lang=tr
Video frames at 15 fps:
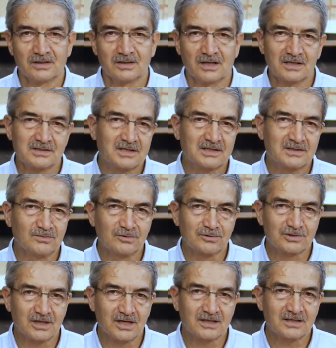Hz.
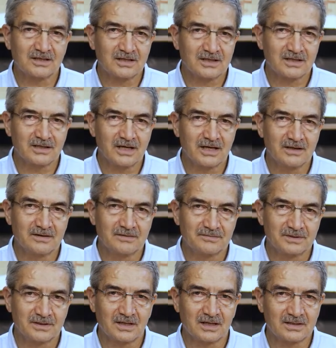Musa da yerine
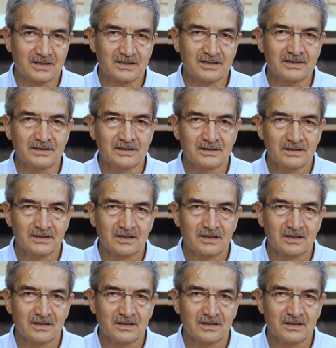biraderi